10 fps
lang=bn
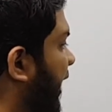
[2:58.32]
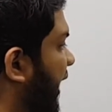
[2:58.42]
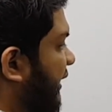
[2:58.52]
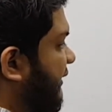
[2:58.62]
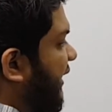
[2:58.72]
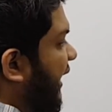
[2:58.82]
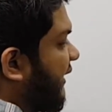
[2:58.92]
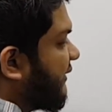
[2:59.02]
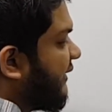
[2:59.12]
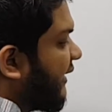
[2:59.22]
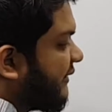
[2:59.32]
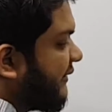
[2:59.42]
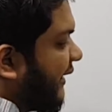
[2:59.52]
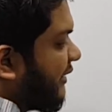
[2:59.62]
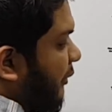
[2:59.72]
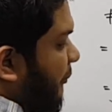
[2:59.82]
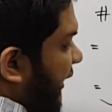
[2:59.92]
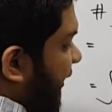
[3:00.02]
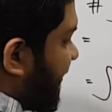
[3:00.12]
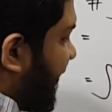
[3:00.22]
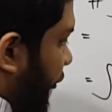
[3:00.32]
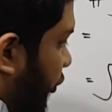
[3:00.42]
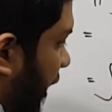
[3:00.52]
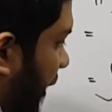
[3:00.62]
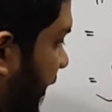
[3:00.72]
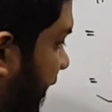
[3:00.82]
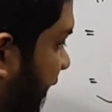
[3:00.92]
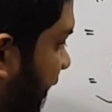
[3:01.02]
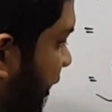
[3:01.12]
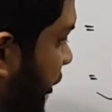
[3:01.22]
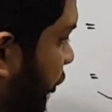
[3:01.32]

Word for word: আর সাইন এক্স এক্সের জায়গায় আসবে মাইনাস ডিউ আমি এখানে ডিউ